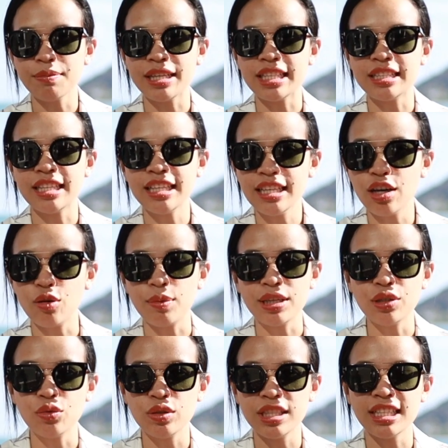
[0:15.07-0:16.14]
ไปเที่ยวไป
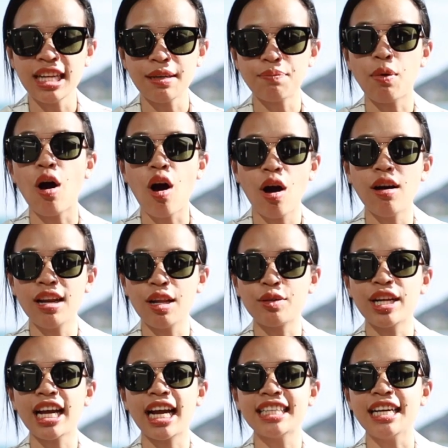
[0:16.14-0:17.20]
นู่นนี่นั่นเพราะเรา
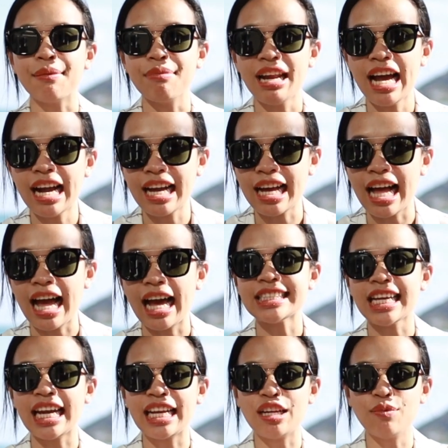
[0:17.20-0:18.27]
ได้ขยับร่างกาย
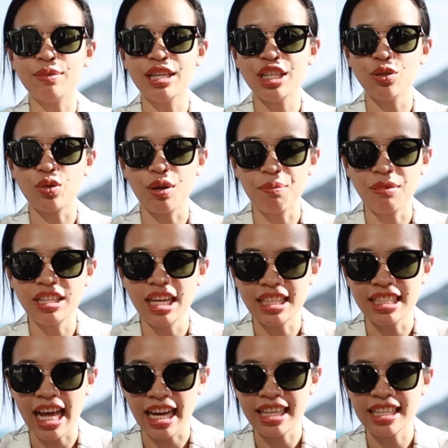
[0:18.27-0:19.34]
ใจเราไม่ได้อยู่กับเรื่อ
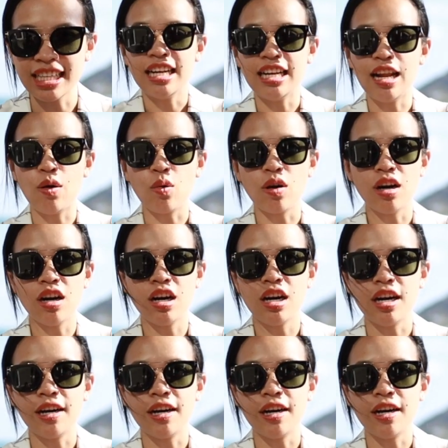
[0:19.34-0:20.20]
งนั้น แล้วก็